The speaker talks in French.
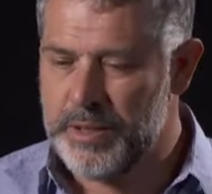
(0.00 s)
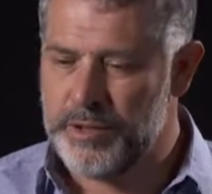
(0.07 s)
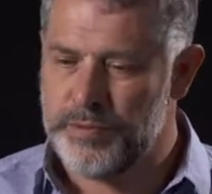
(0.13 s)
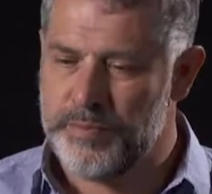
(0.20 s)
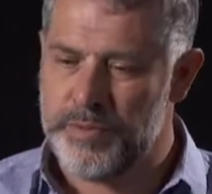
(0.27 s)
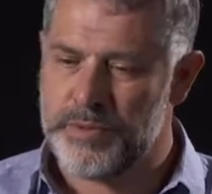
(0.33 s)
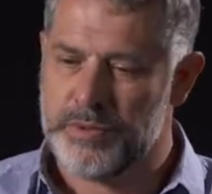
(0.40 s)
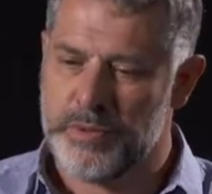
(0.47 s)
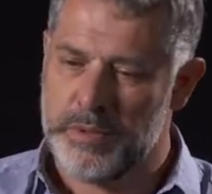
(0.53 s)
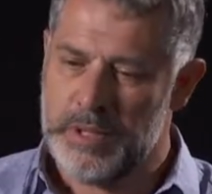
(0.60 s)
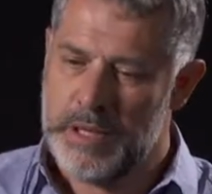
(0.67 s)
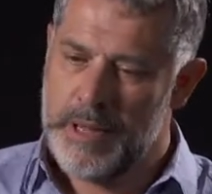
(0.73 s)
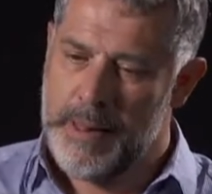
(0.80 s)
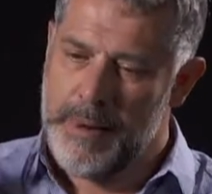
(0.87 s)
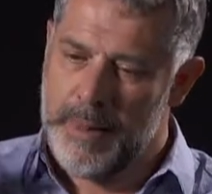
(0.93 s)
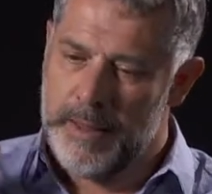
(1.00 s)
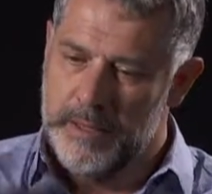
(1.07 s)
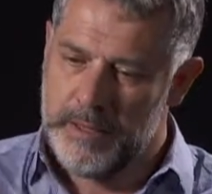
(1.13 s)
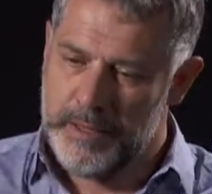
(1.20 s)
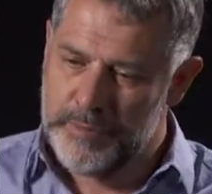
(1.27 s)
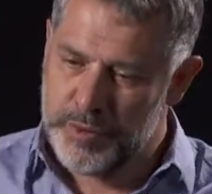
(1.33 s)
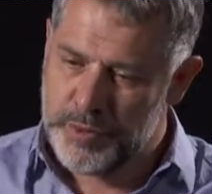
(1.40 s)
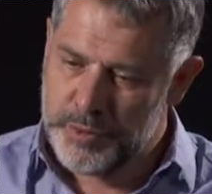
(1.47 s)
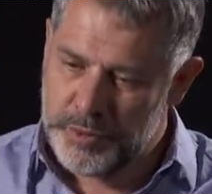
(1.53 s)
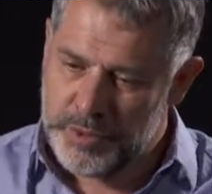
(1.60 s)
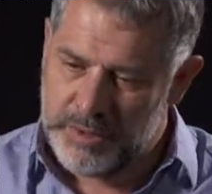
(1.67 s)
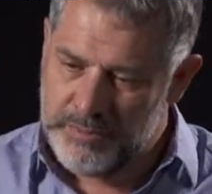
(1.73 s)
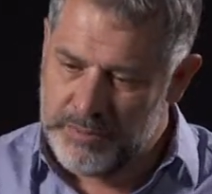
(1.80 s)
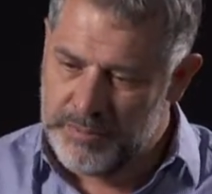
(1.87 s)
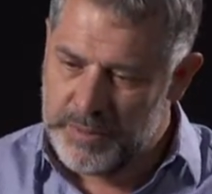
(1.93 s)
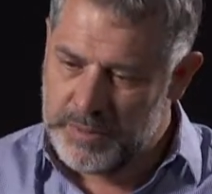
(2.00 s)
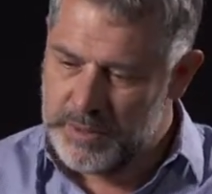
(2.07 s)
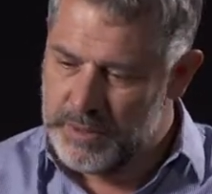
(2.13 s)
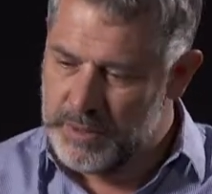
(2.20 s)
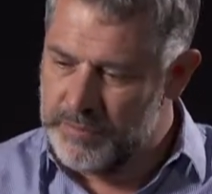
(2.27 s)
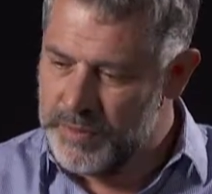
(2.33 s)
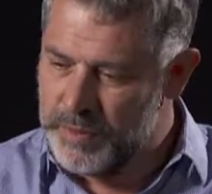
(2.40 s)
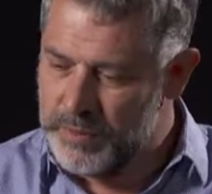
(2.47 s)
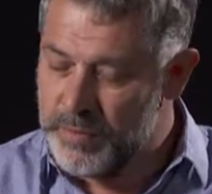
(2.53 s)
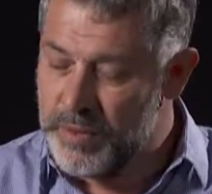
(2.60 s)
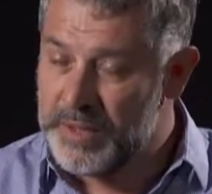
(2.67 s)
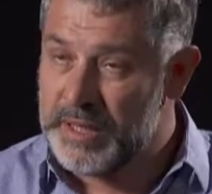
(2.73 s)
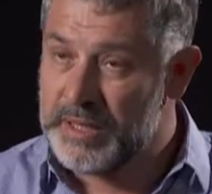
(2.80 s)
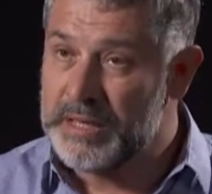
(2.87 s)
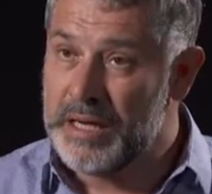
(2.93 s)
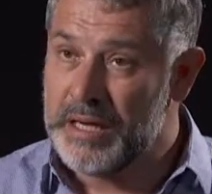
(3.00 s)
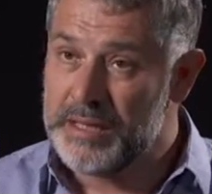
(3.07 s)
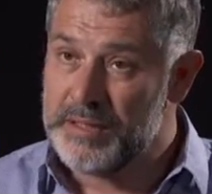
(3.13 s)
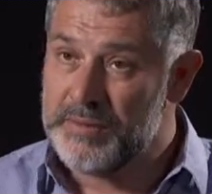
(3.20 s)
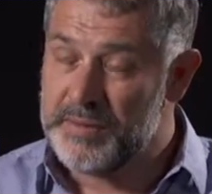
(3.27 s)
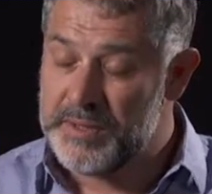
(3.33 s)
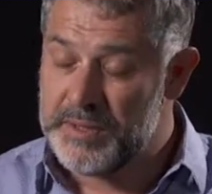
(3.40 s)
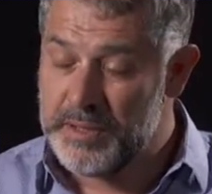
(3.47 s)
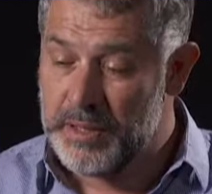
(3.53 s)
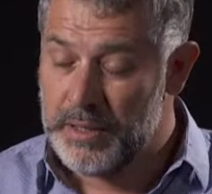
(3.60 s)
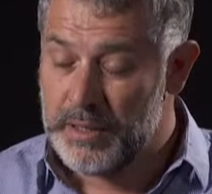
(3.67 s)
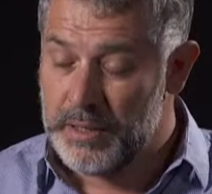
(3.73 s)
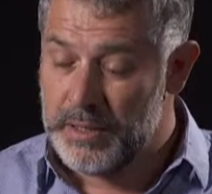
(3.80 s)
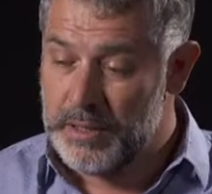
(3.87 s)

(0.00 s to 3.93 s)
Et je pense que les manchots qui vivent dans un environnement qui est très difficile,